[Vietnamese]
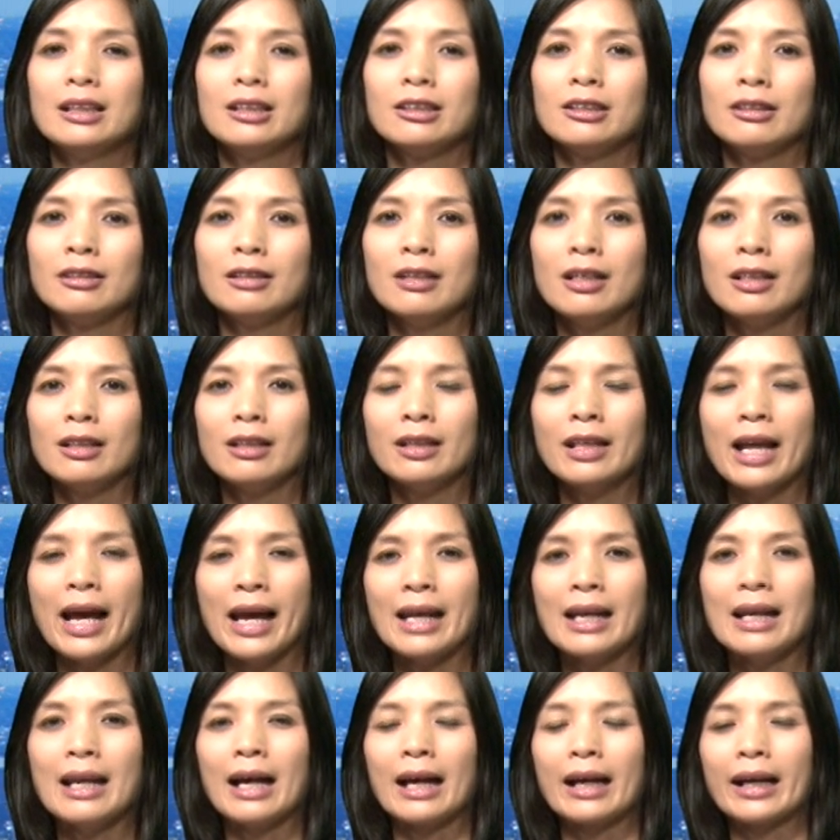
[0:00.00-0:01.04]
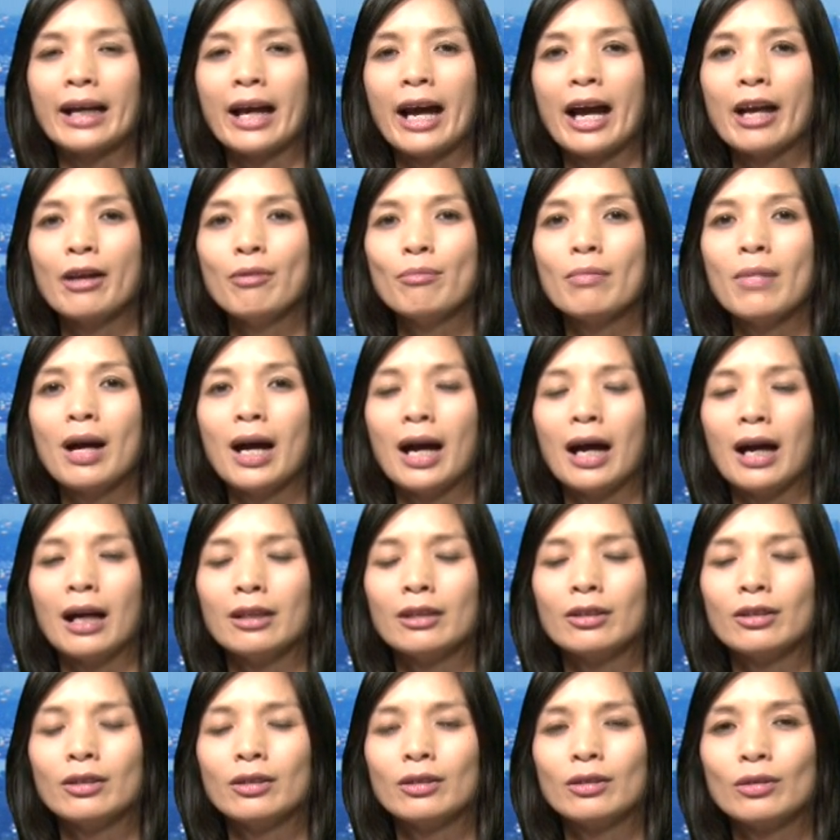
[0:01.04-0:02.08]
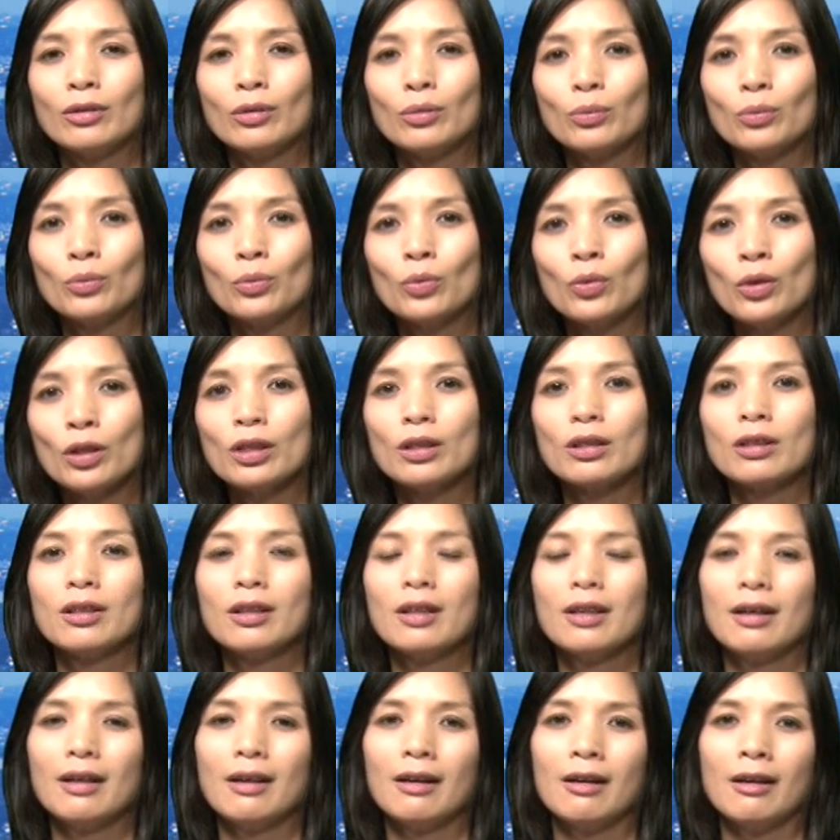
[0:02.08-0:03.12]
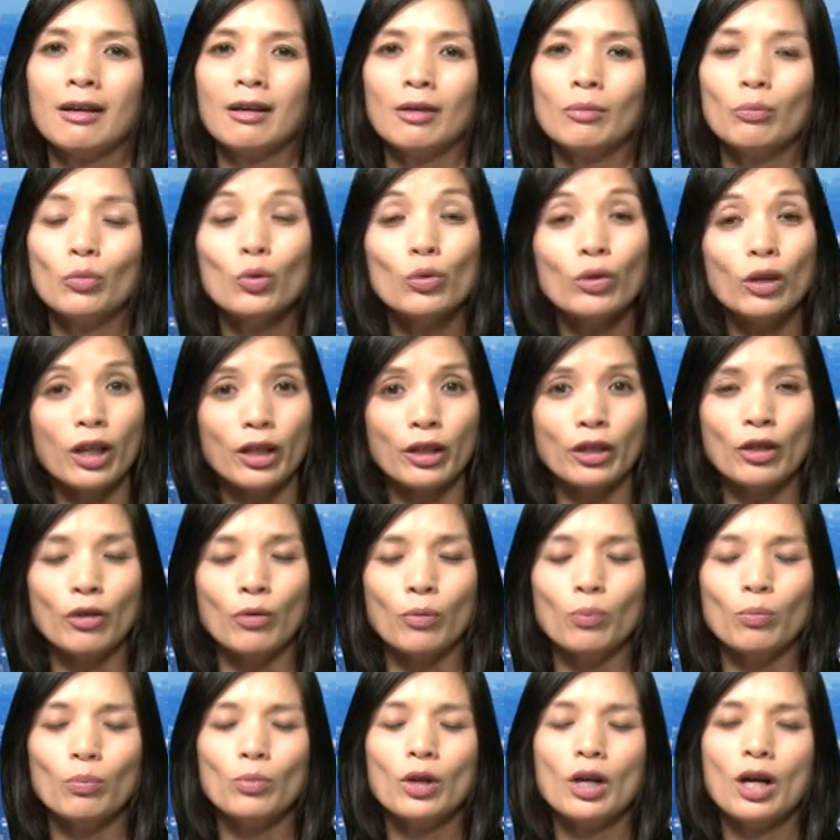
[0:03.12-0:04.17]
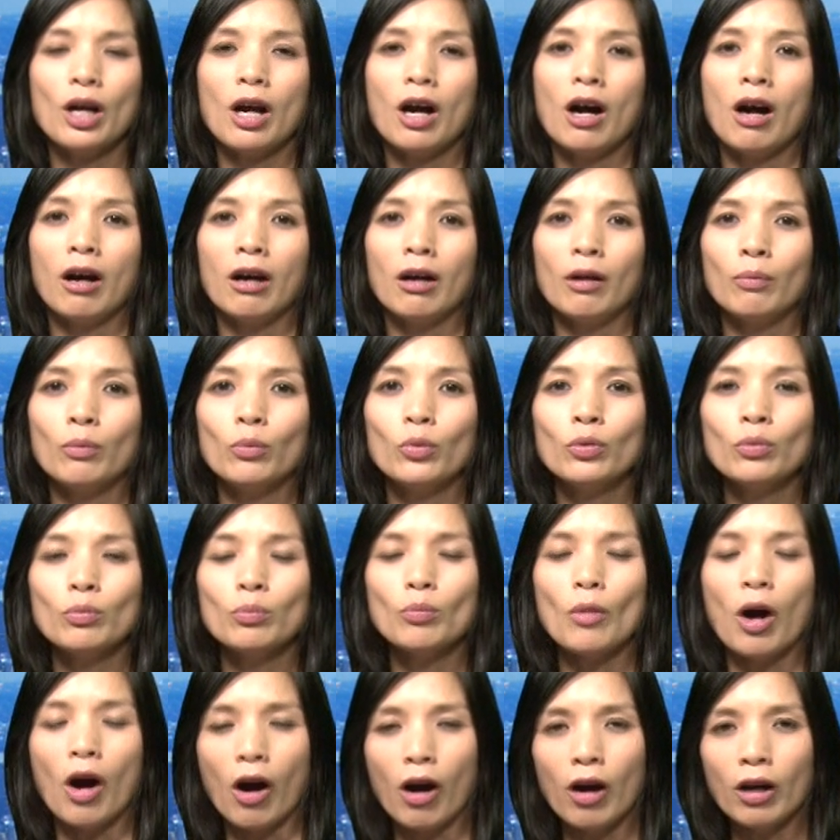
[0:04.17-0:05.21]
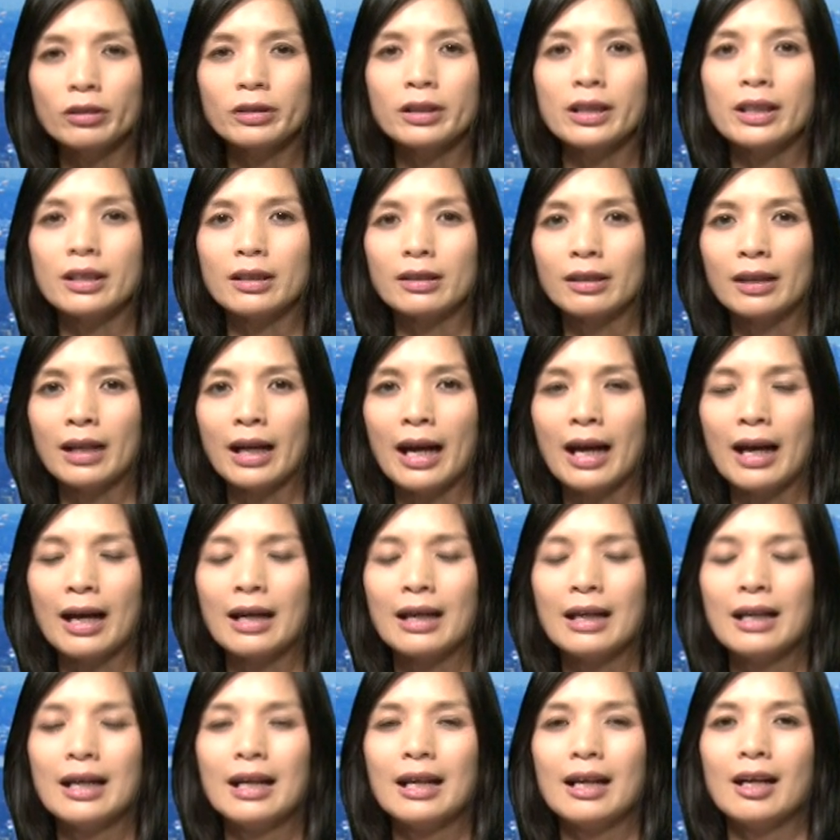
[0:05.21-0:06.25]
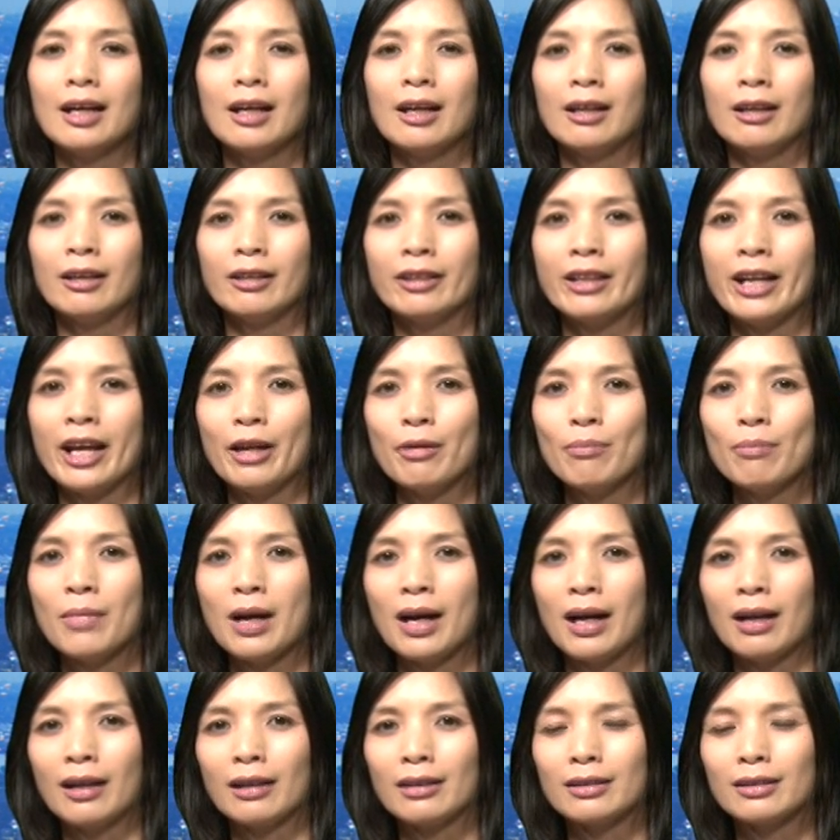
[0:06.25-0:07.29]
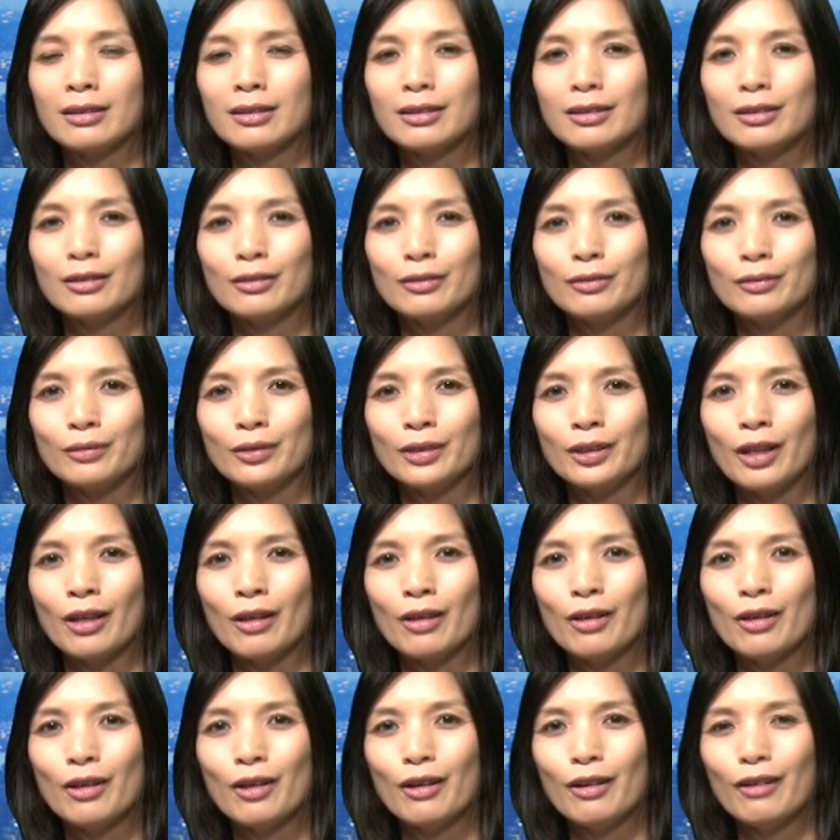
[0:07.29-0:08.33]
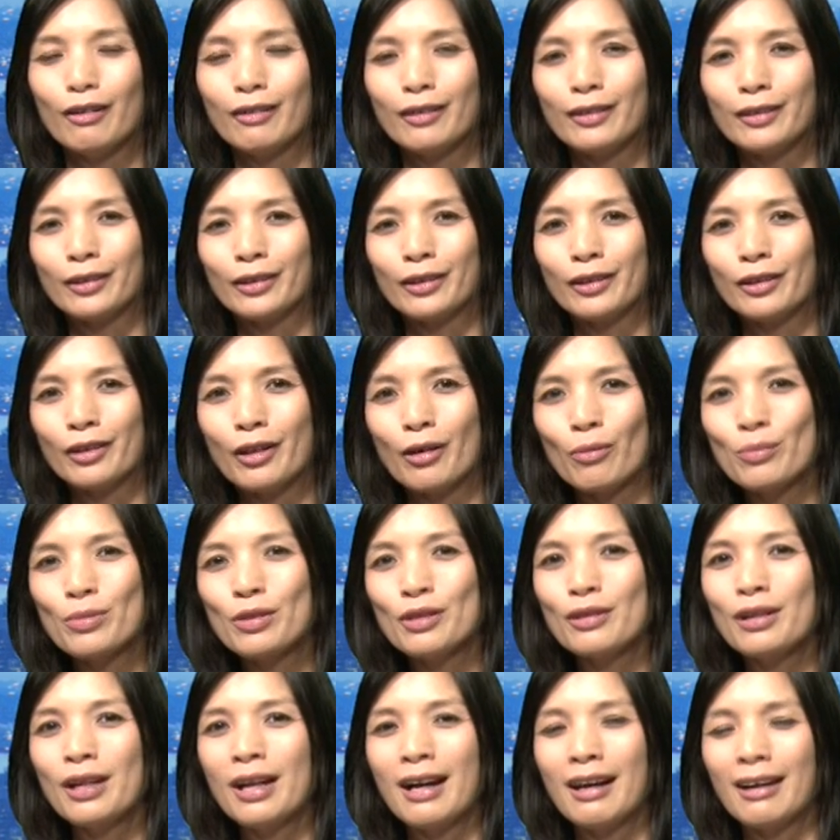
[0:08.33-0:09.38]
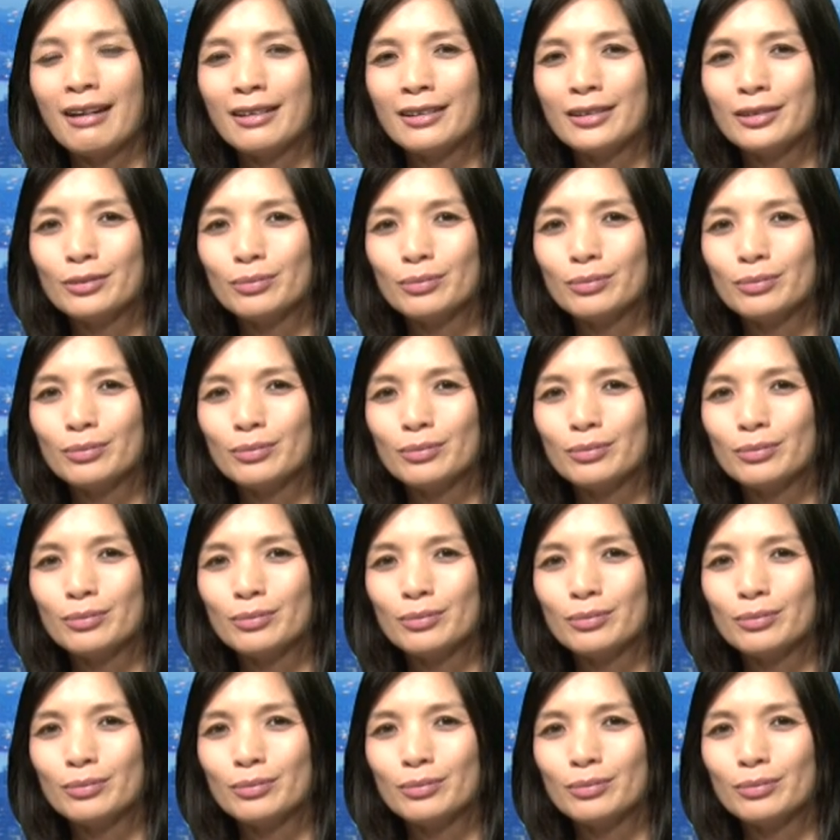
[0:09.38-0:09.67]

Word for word: Cho nên đây là cái mà Trung Quốc ờ, muốn lợi dụng, họ muốn bỏ tiền ra để mà ừ, giống như là